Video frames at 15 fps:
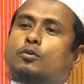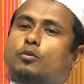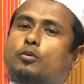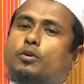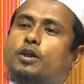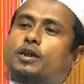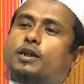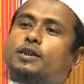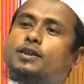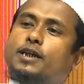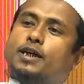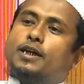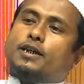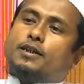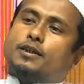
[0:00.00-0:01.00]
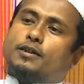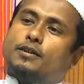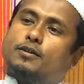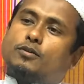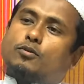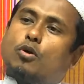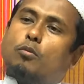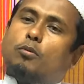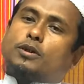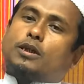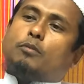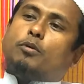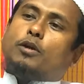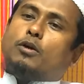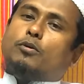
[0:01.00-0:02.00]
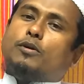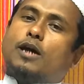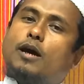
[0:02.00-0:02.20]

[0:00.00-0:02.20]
উনি নিজের ক্ষমতা বলে উনি